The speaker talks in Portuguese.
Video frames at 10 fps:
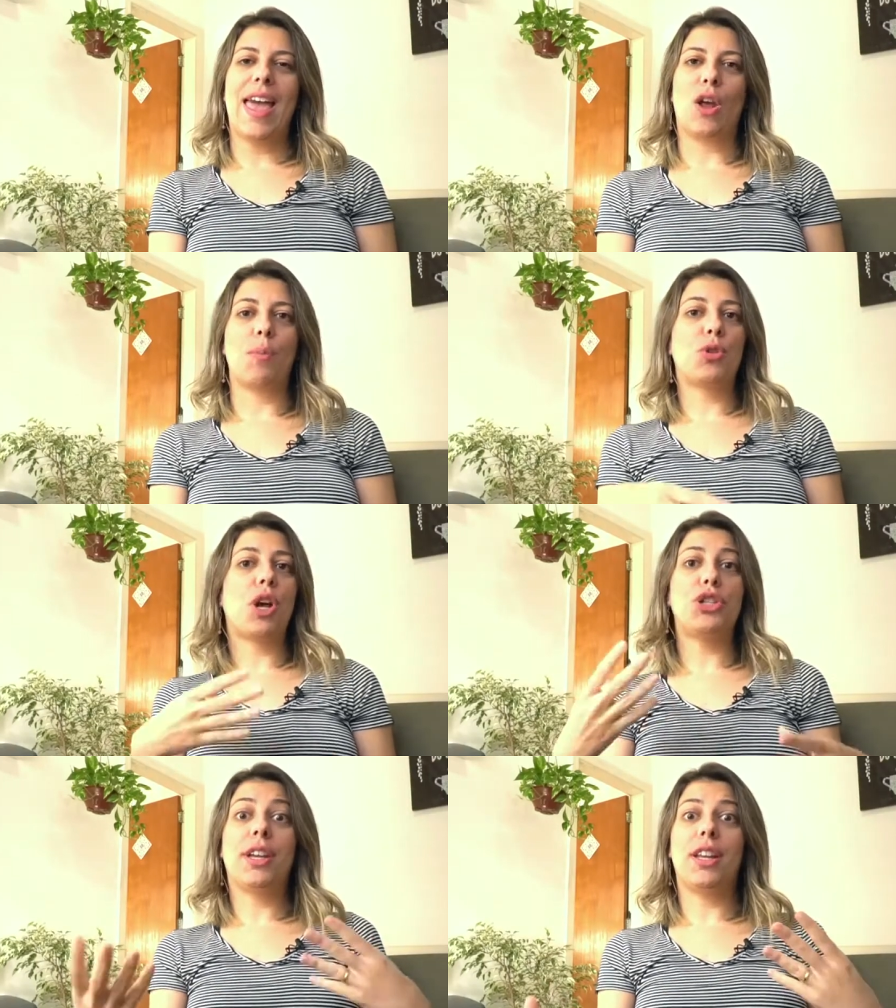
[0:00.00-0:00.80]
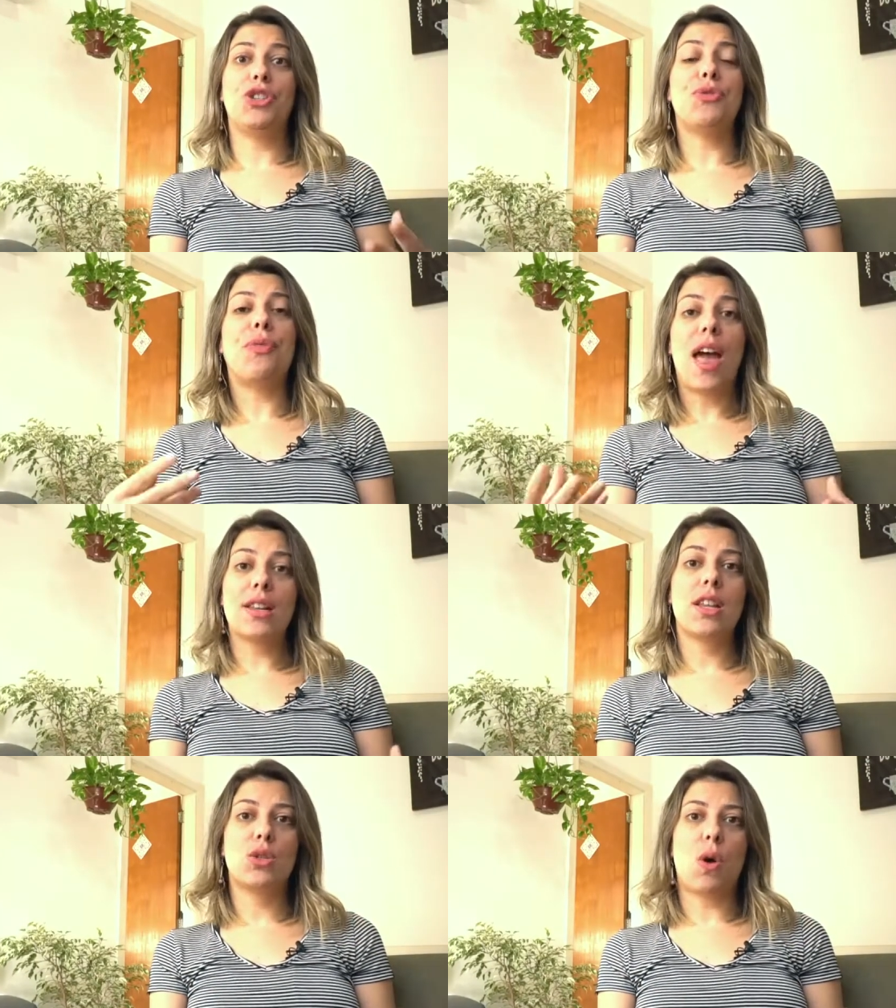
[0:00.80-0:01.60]
Ela começou a adquirir
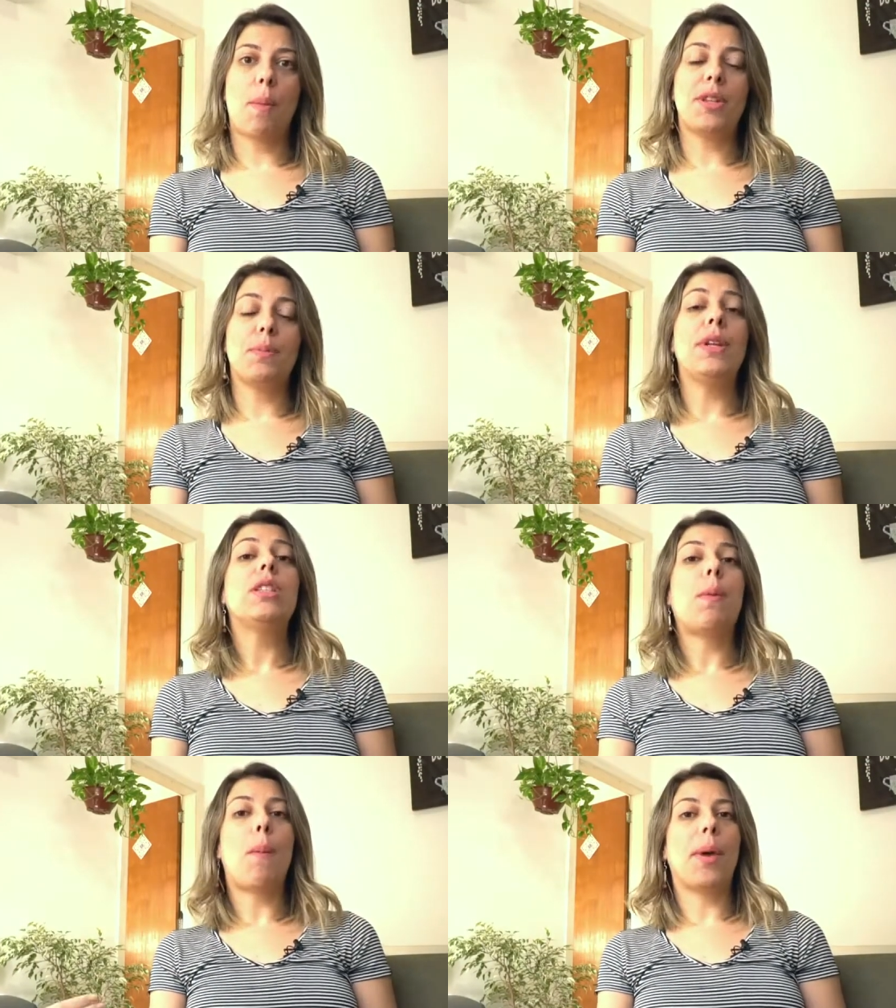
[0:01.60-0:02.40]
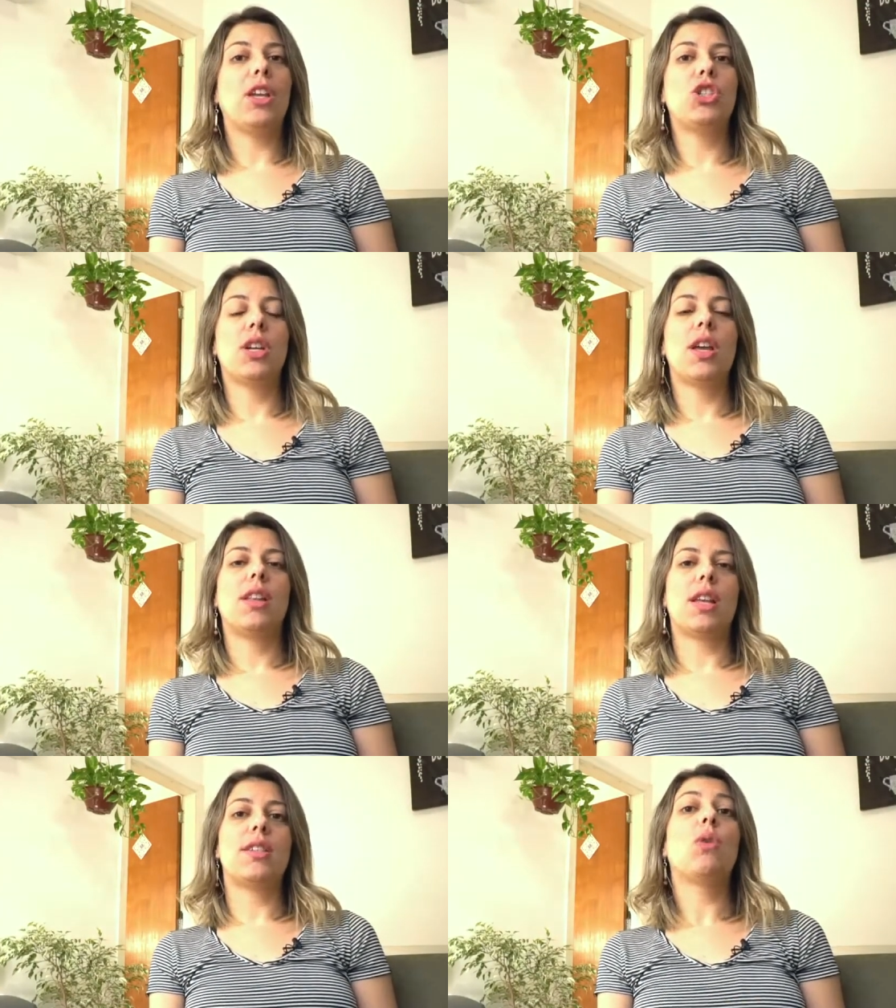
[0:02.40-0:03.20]
diversas obras, principalmente
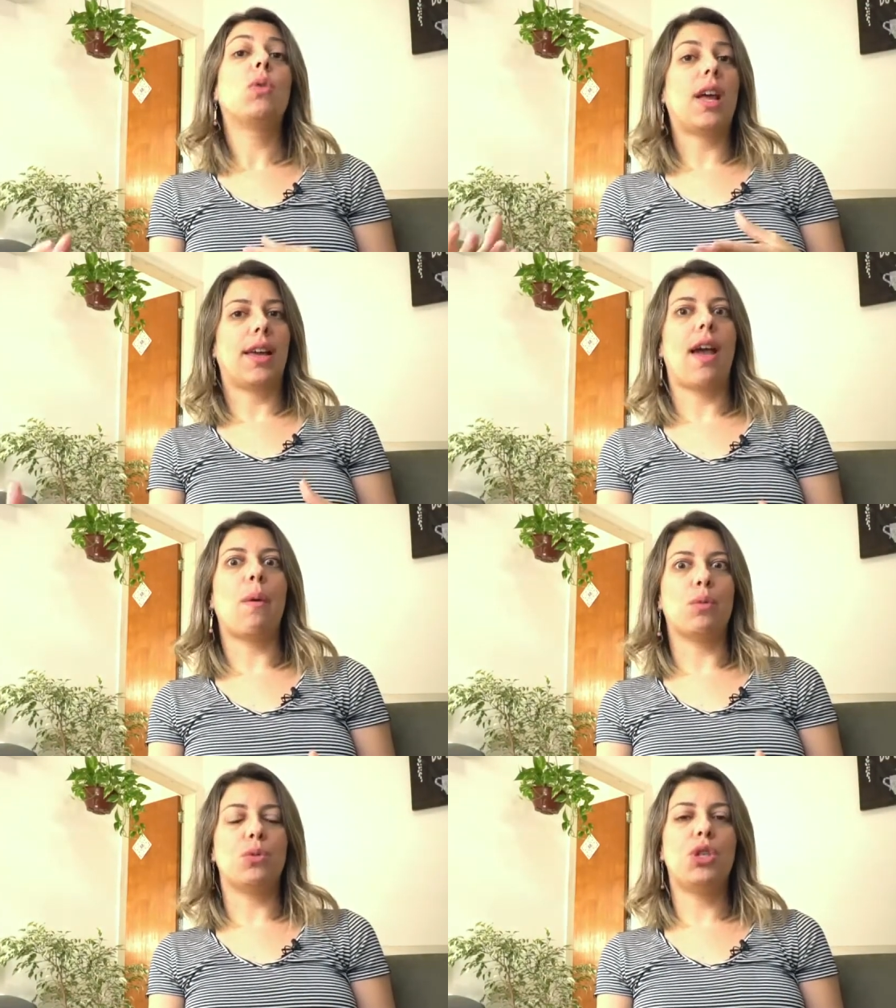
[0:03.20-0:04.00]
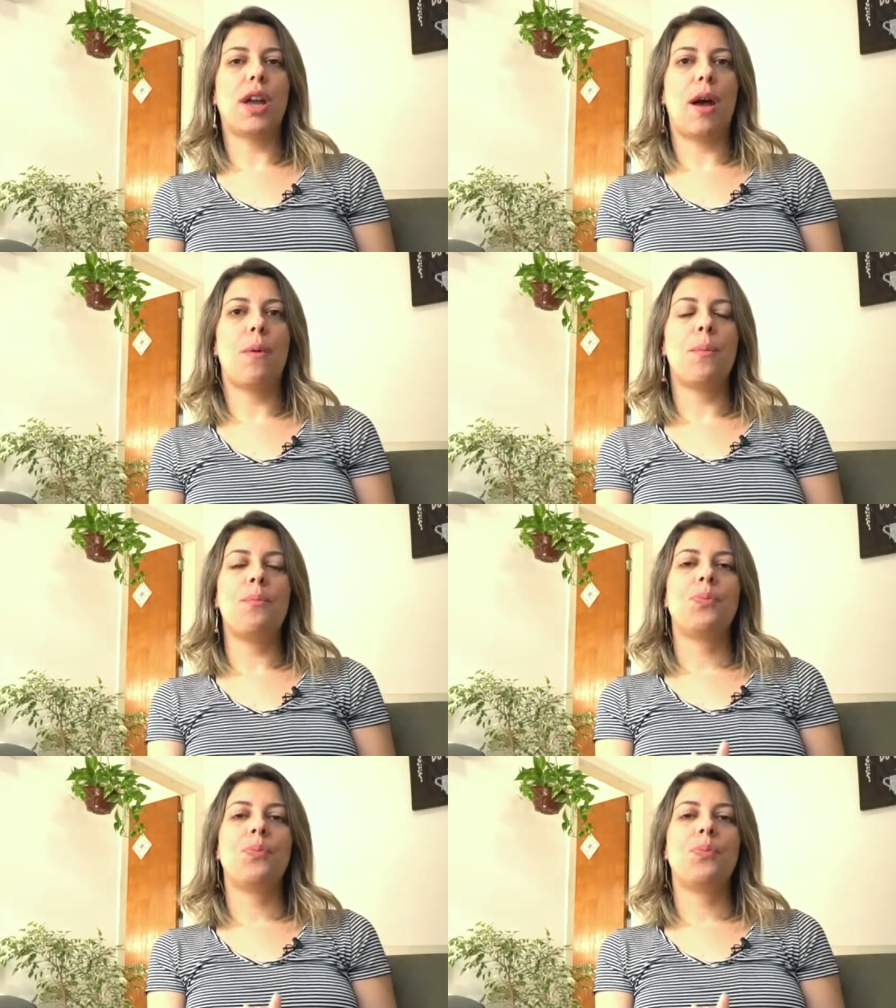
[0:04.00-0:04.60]
na Segunda Guerra Mundial